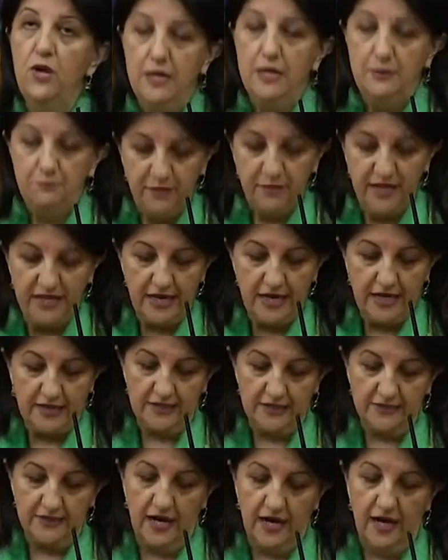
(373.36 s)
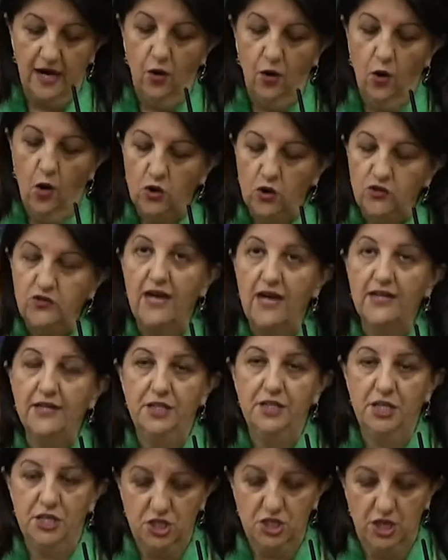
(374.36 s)
bir arada ortak
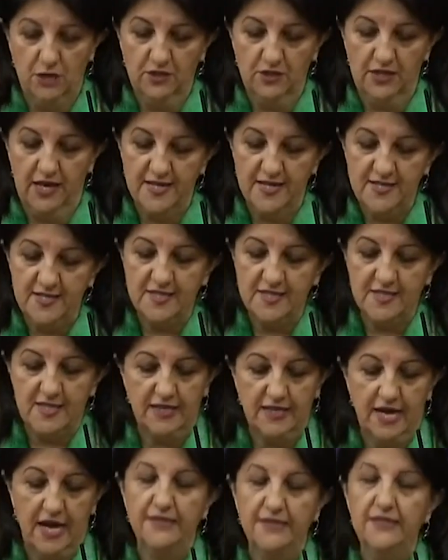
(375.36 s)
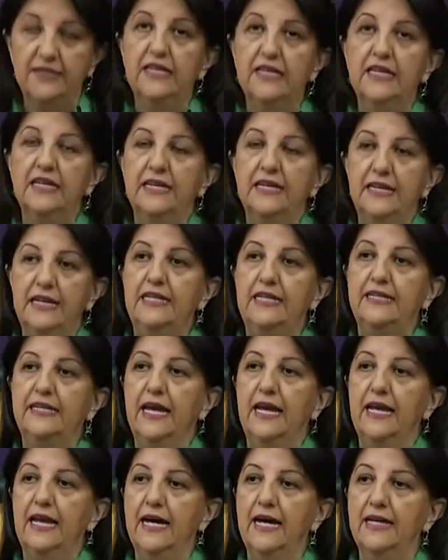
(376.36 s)
yaşamı esas alan
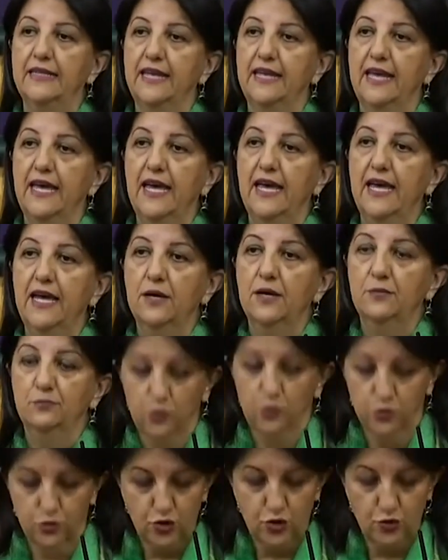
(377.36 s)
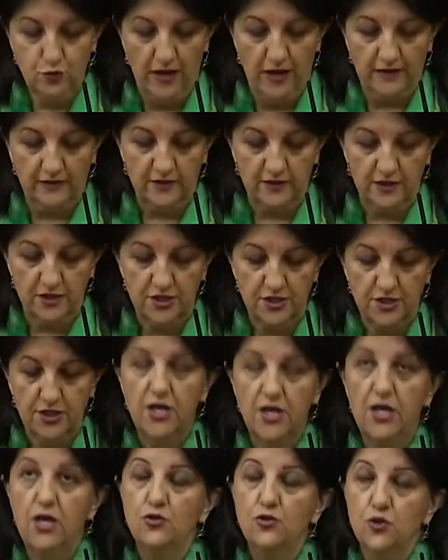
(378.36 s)
ilkelerde buluşmaktır.
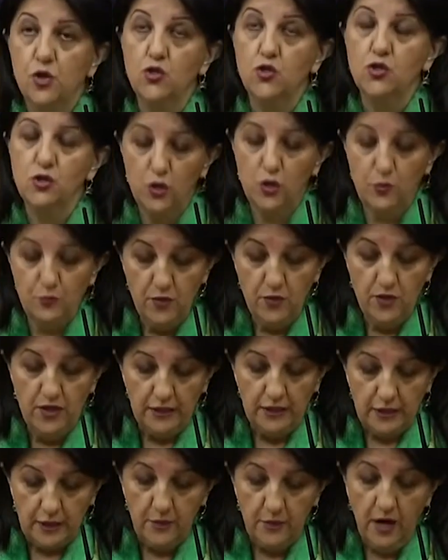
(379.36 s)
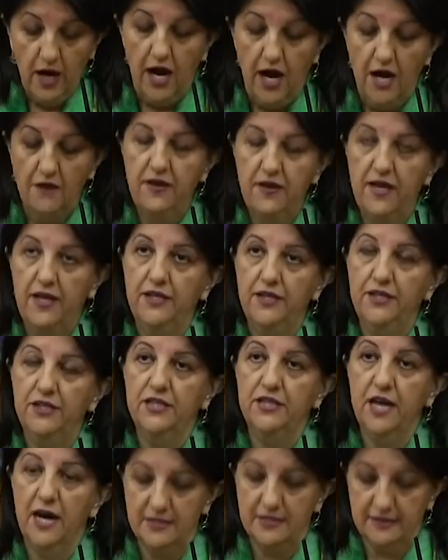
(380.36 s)
Çözüm imha ve
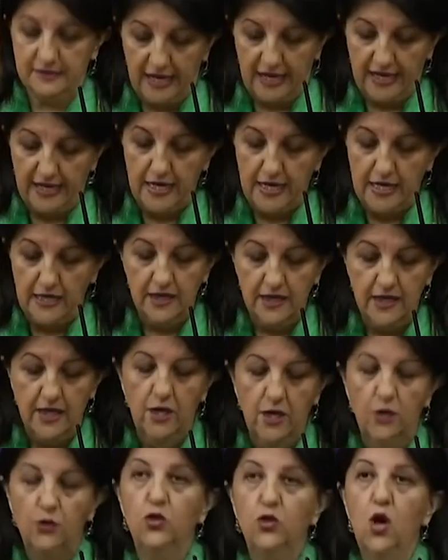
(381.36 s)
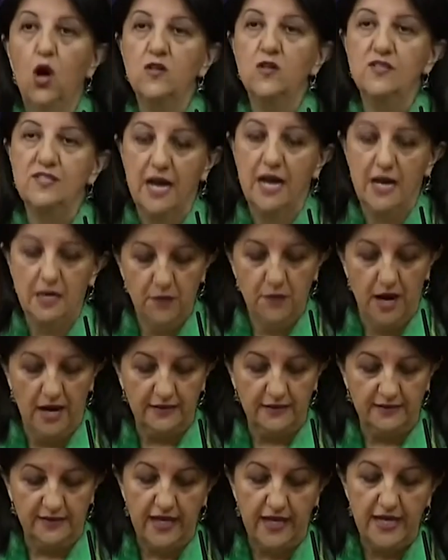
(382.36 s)
inkar değil, yok
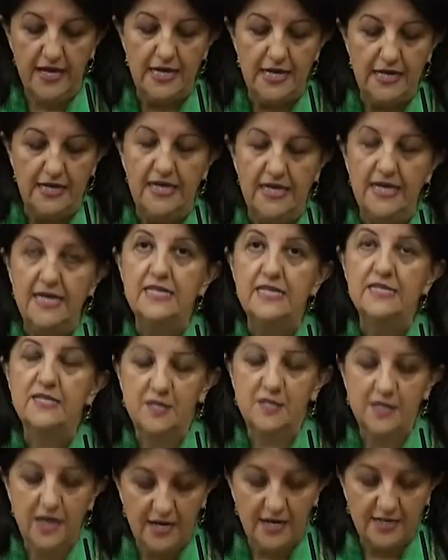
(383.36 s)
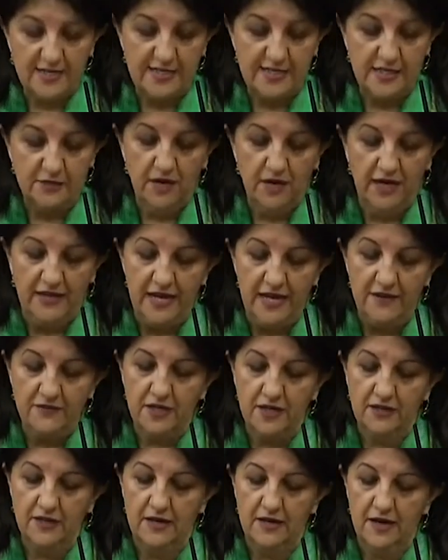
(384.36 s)
saymak değil, siyasi
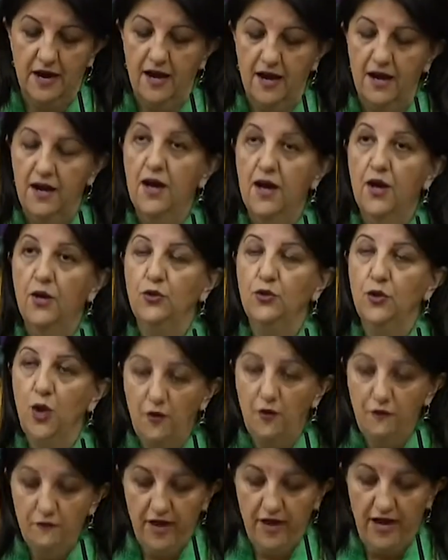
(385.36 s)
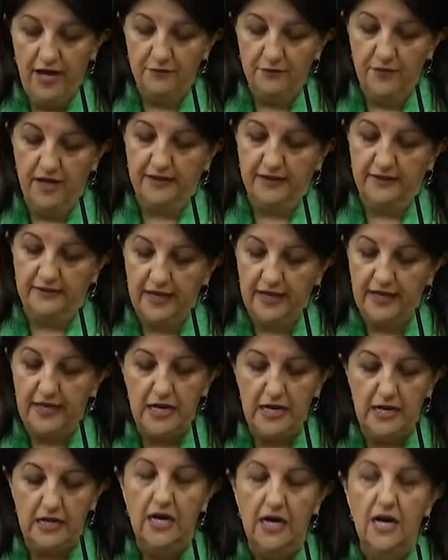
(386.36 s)
manevralara yön vermek
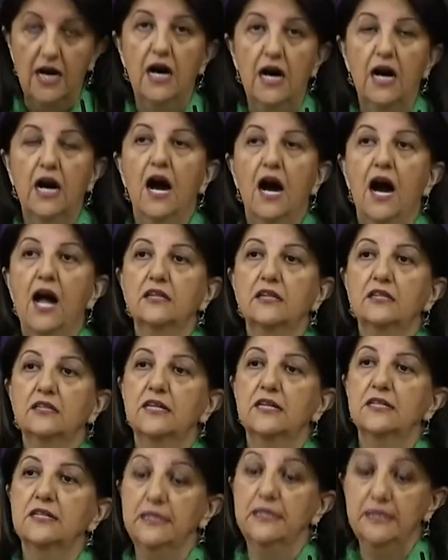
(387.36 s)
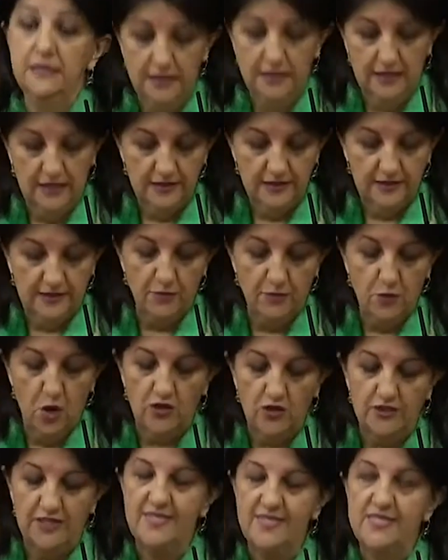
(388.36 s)
değil, halkların
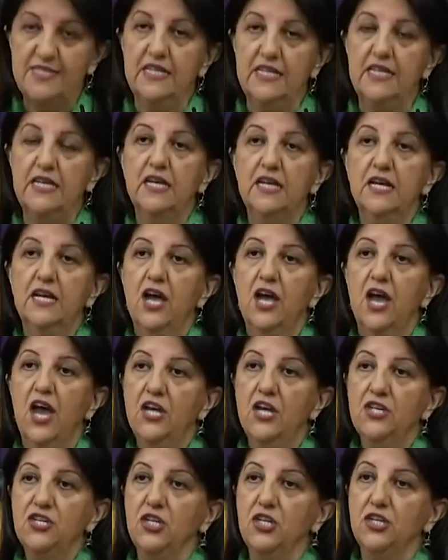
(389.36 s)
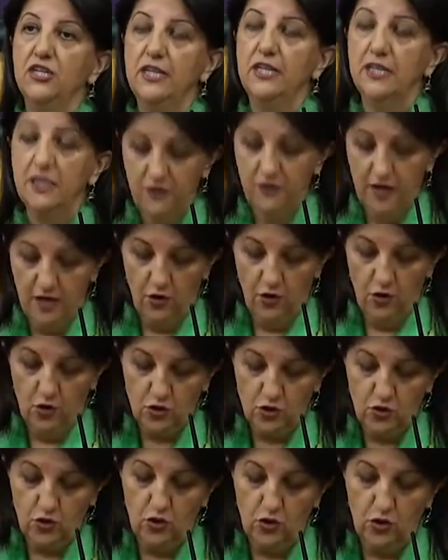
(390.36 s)
demokrasi, eşitlik ve
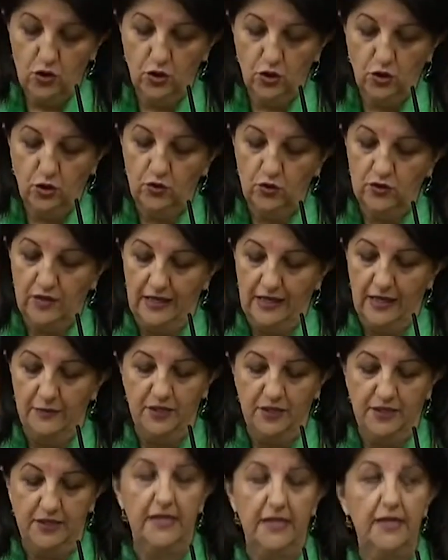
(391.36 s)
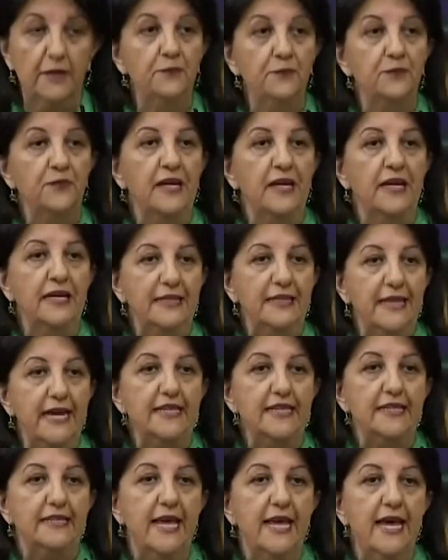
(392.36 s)
özgürlük talebini
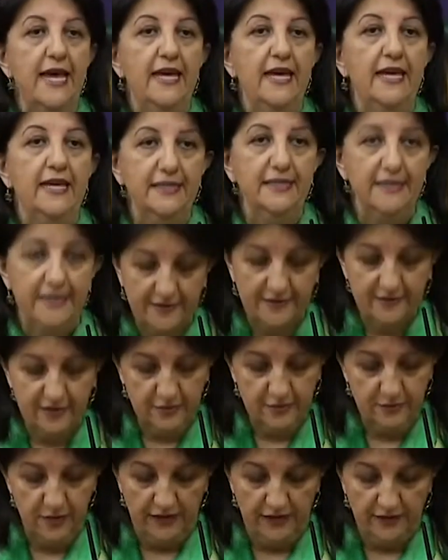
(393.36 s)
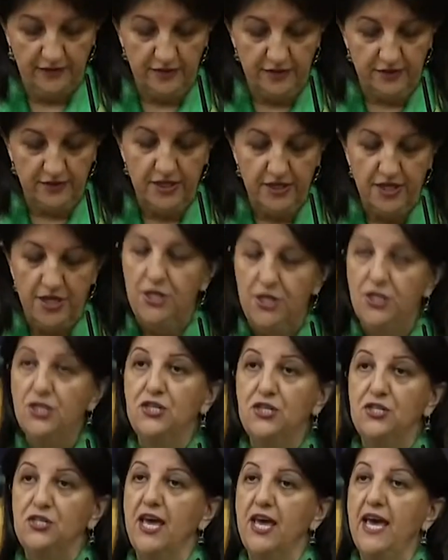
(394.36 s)
yerine getirmektir.
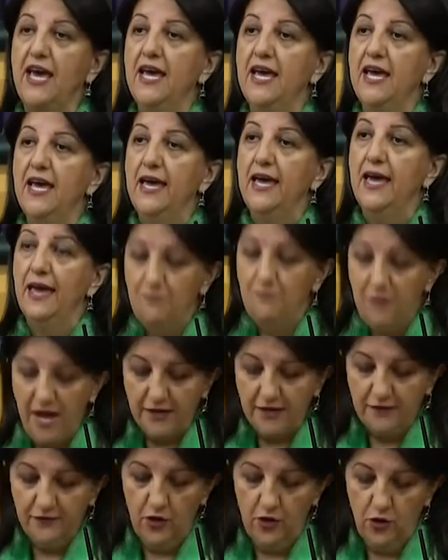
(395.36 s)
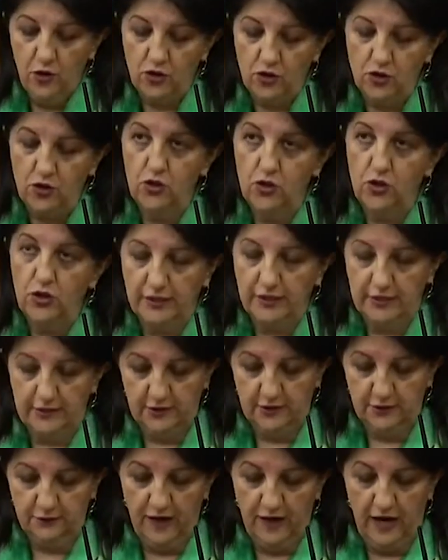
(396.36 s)
İşte Emek ve Özgürlük
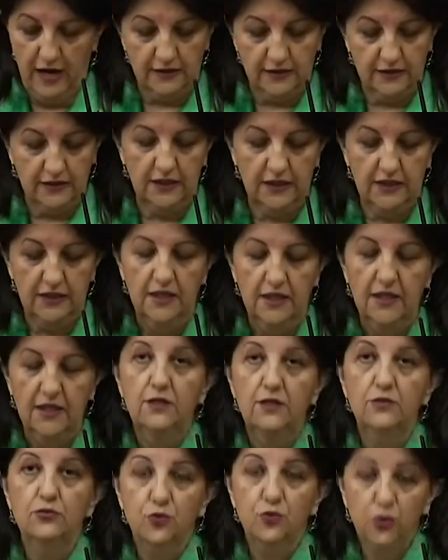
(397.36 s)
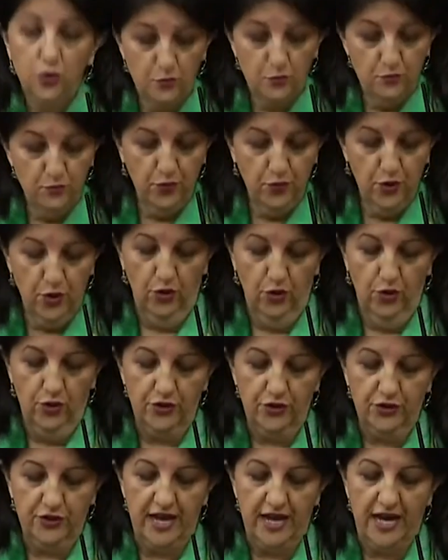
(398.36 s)
İttifakı tüm bu
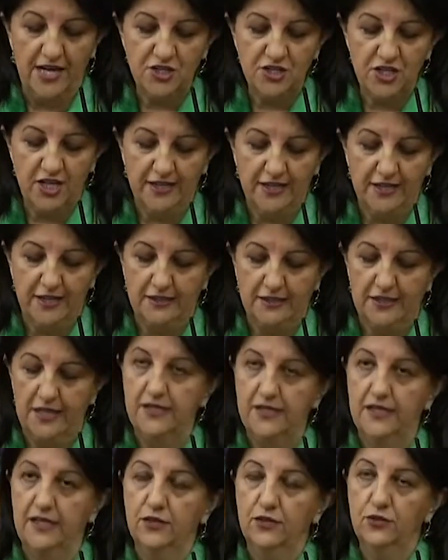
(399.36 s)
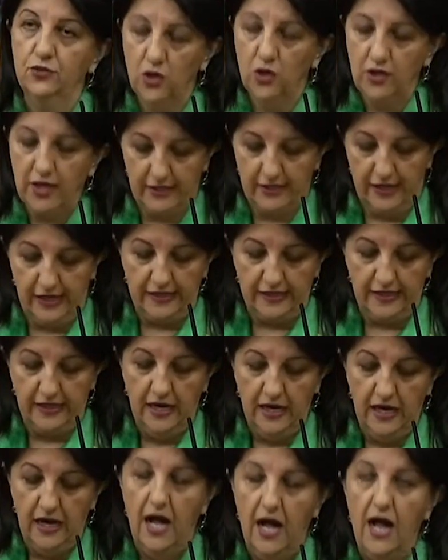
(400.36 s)
gerçeklikleri görerek
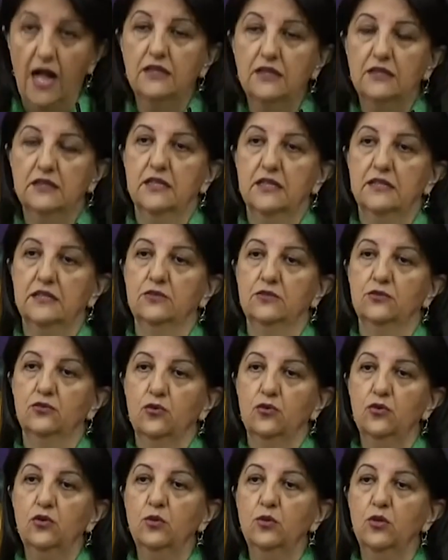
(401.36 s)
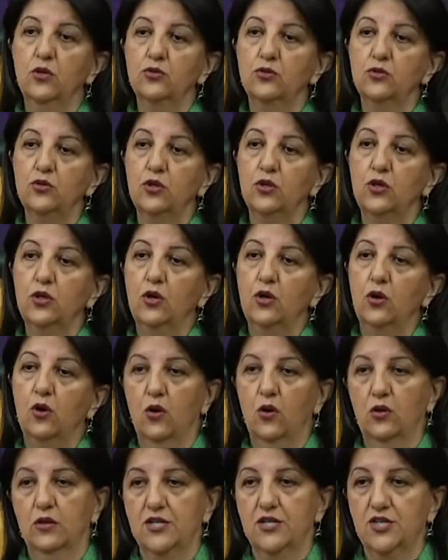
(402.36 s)
halkların umudu
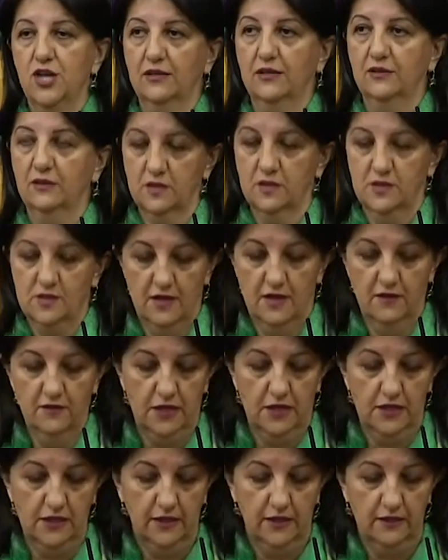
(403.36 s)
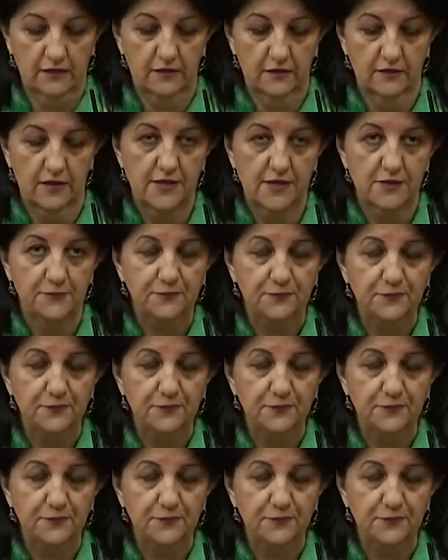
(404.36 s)
olacaktır sevgili kadınlar.